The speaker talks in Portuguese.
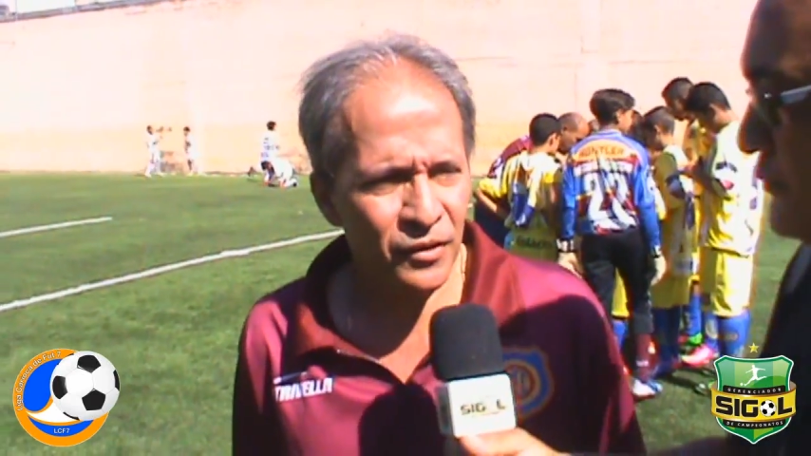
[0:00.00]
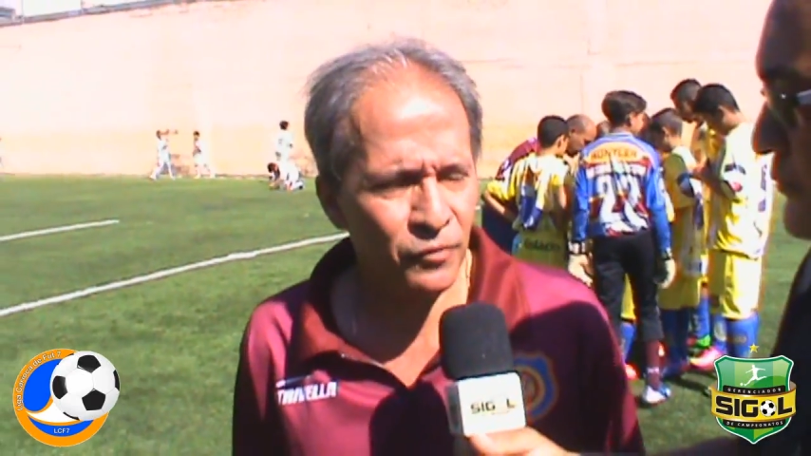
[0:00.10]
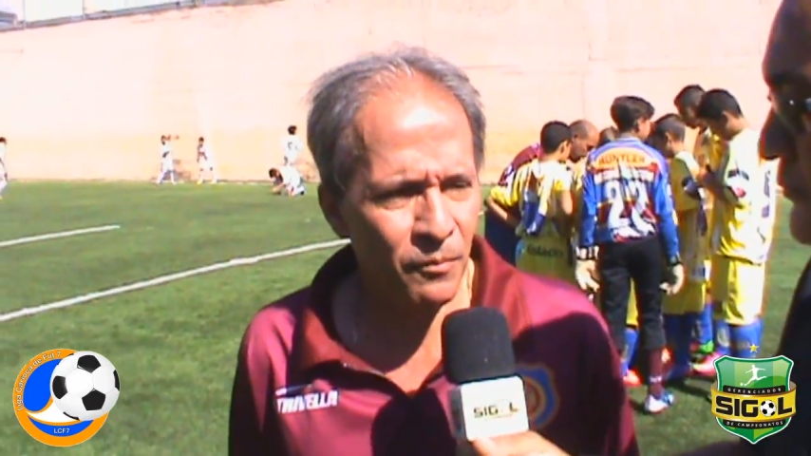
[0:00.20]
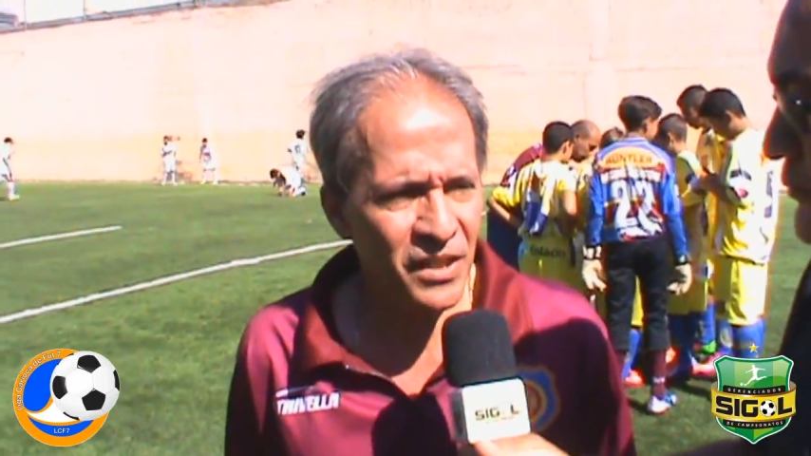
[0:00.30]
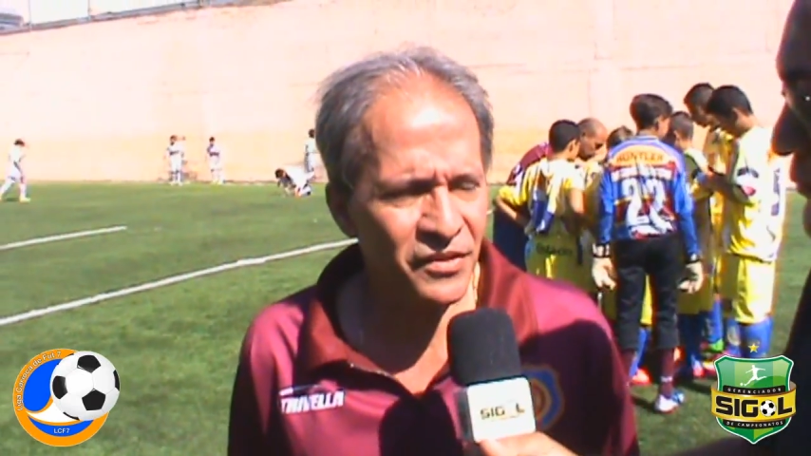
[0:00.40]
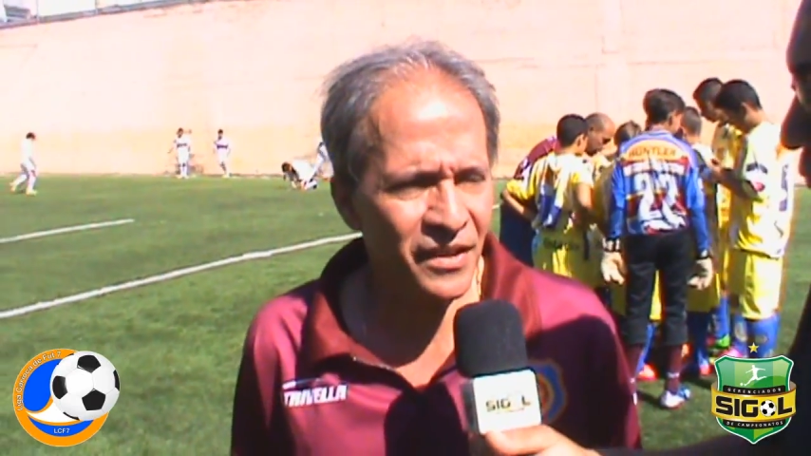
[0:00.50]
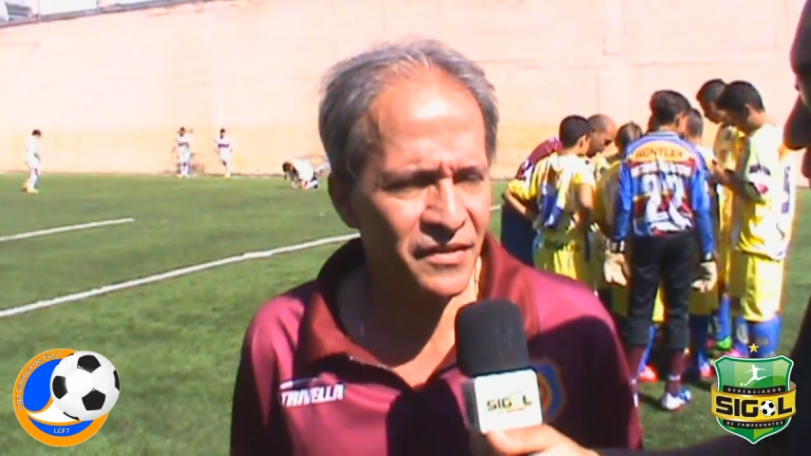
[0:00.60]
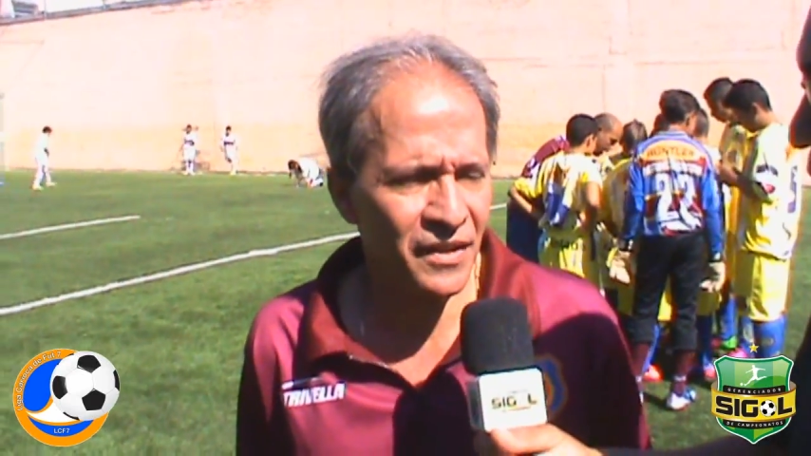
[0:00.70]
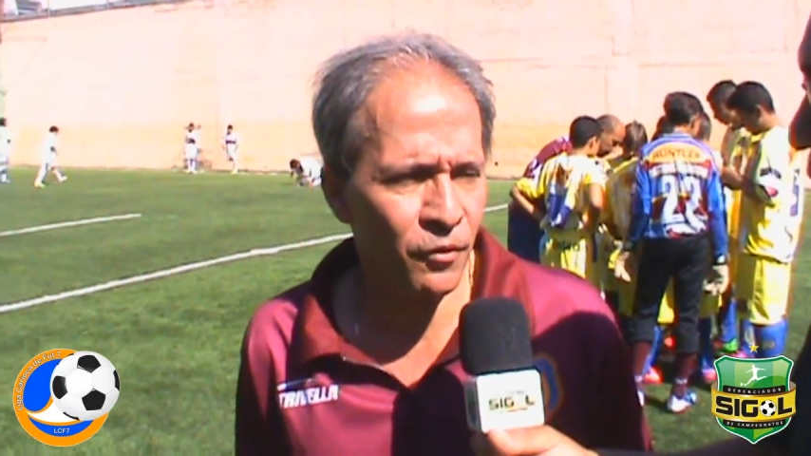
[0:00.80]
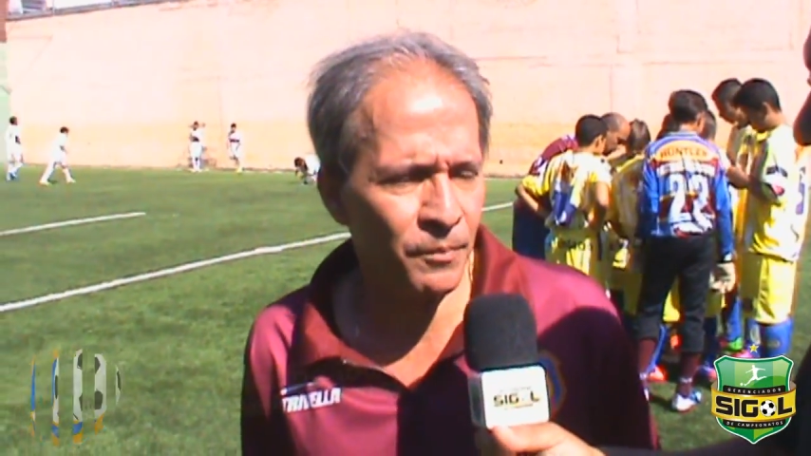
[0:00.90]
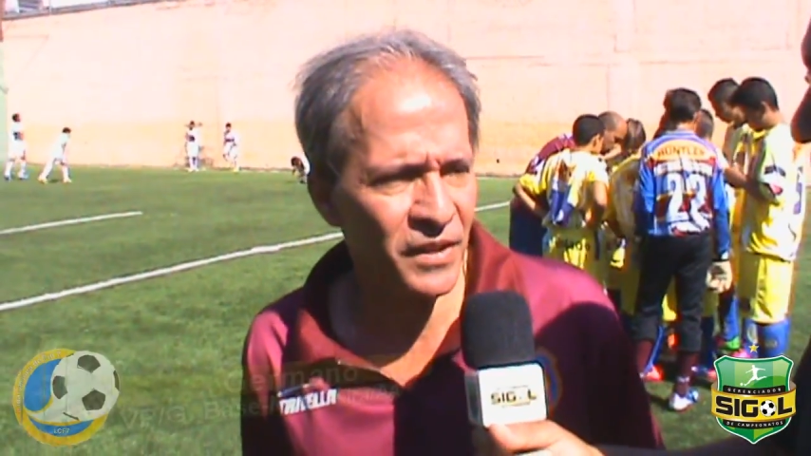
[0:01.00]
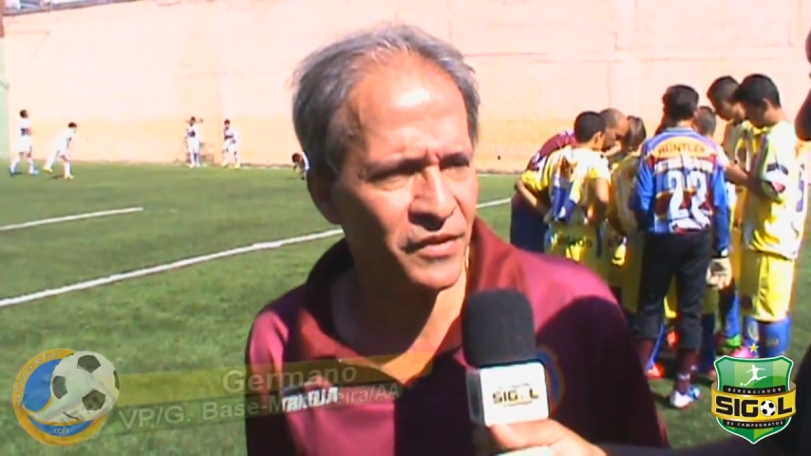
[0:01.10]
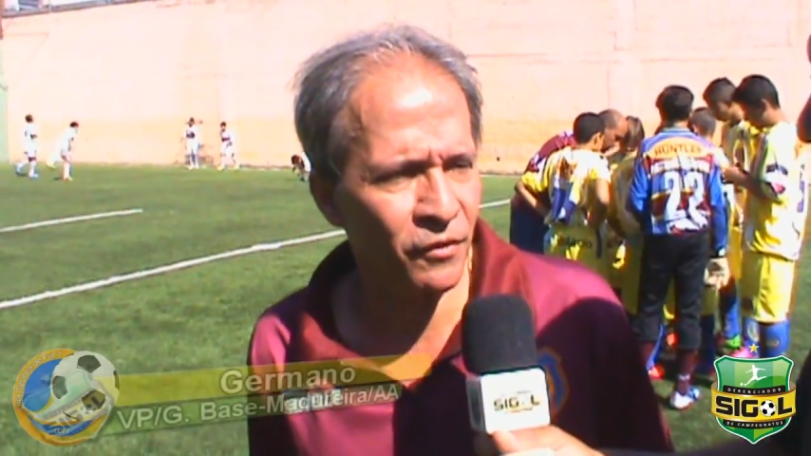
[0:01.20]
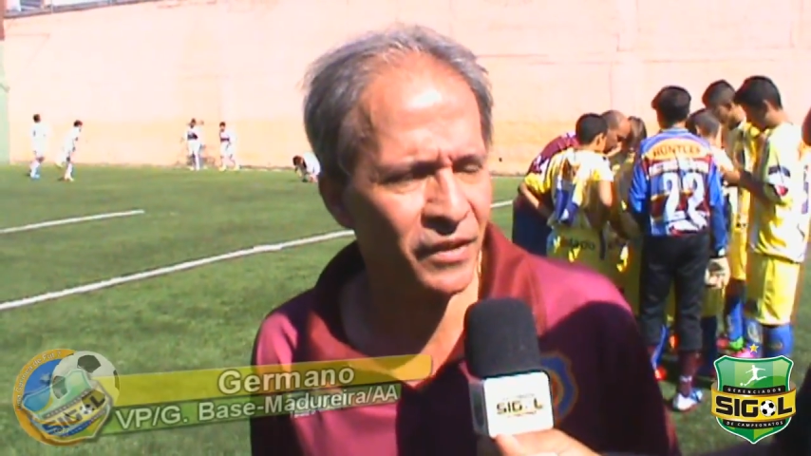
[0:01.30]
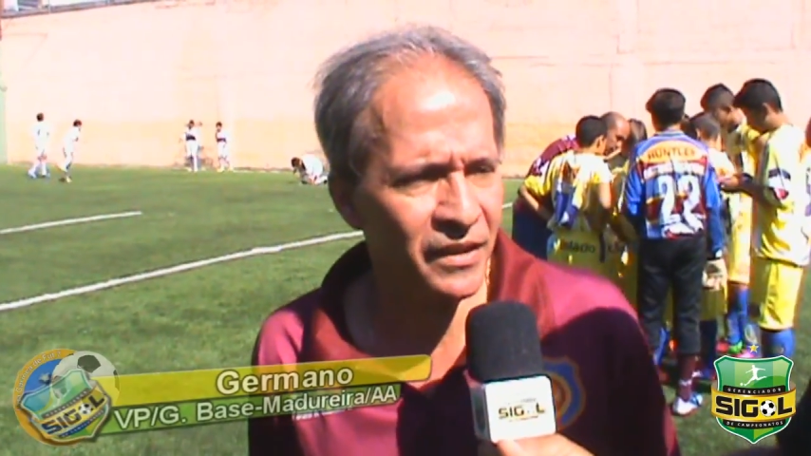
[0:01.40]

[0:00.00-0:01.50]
Atualmente nessa competição